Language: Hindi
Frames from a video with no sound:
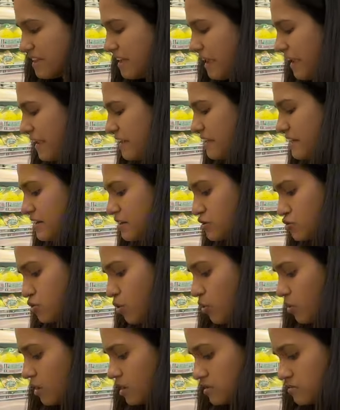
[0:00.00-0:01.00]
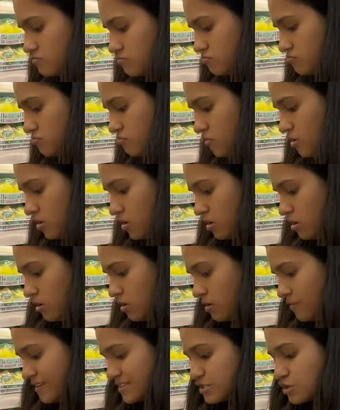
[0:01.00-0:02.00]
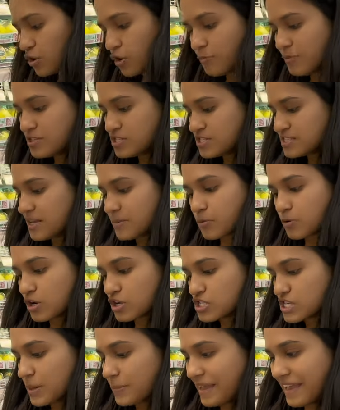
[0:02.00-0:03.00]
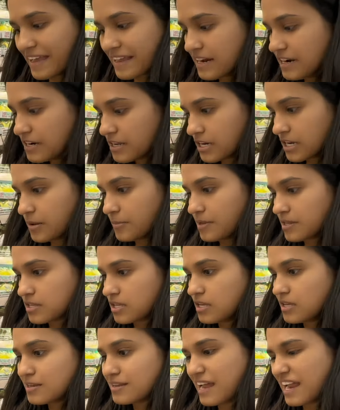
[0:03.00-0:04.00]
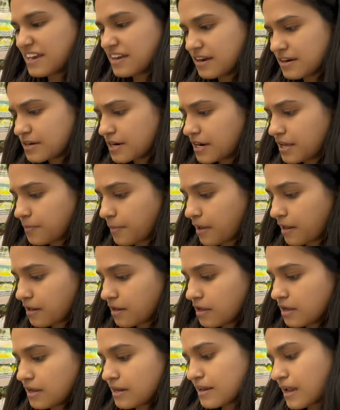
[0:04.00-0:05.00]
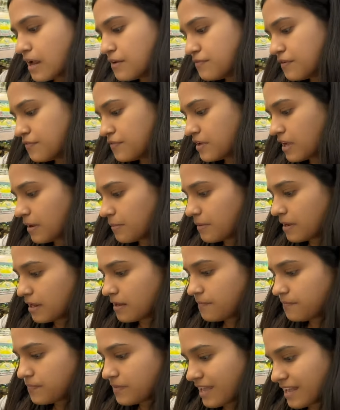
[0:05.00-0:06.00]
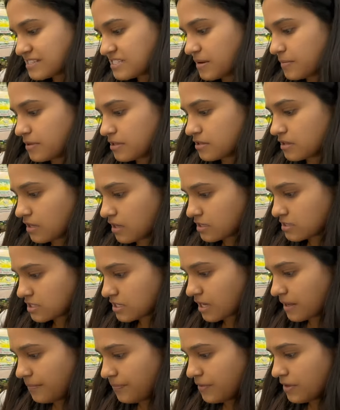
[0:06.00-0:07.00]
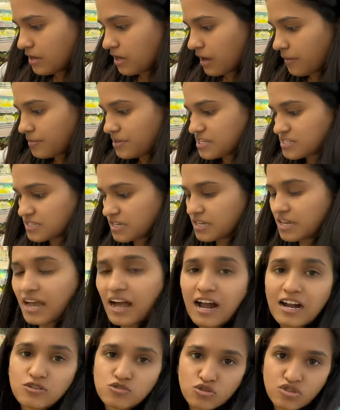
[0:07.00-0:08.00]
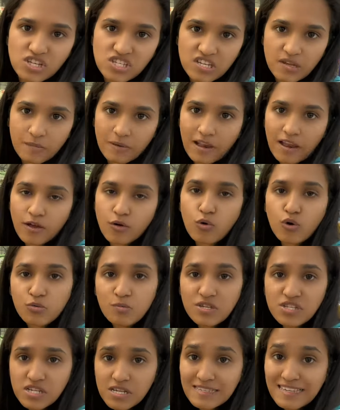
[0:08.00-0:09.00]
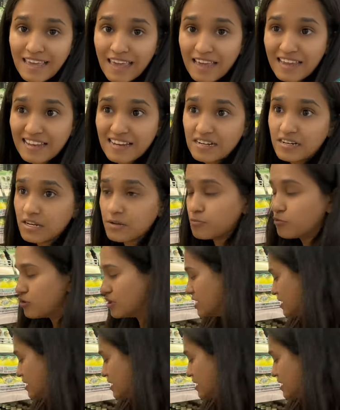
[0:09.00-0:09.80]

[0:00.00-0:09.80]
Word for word: ये एक लीटर तो होगा वैसे कोई भी चीज़ आपको रशिया में एक लीटर नहीं मिलती 900 हंड्रेड एम एल नाइन ऐसे मिलती है ठीक है अब जैसे ये 810 सौ दस है कोई भी चीज़ एक लीटर पूरी